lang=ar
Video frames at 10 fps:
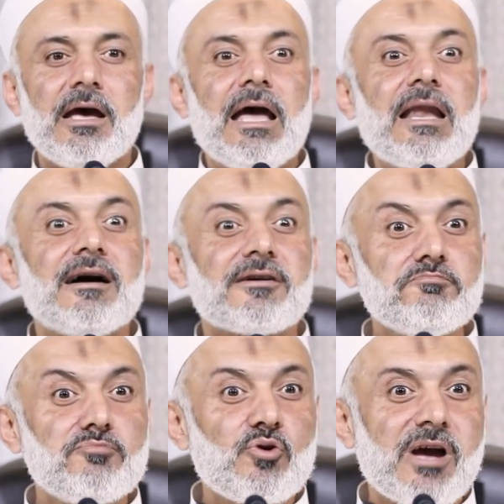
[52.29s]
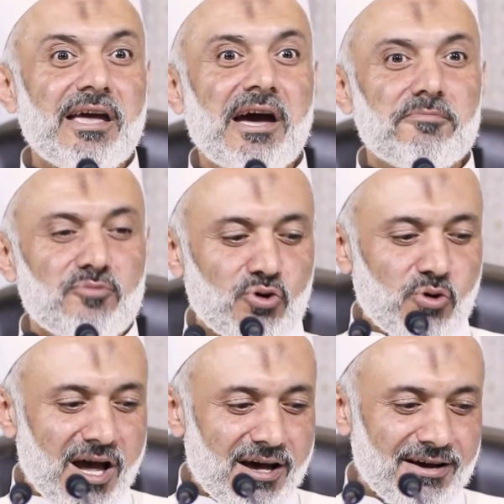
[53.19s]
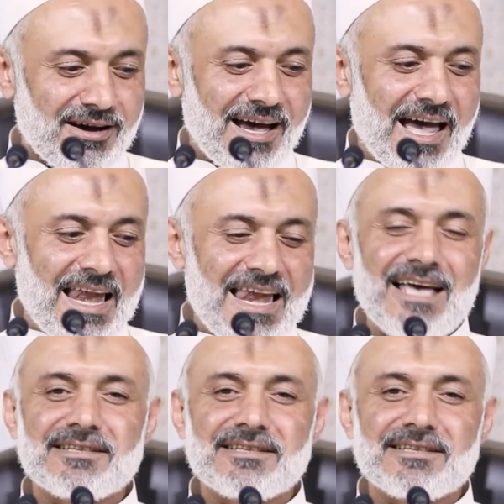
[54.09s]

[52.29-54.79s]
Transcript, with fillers: هلا ربك يامرك الا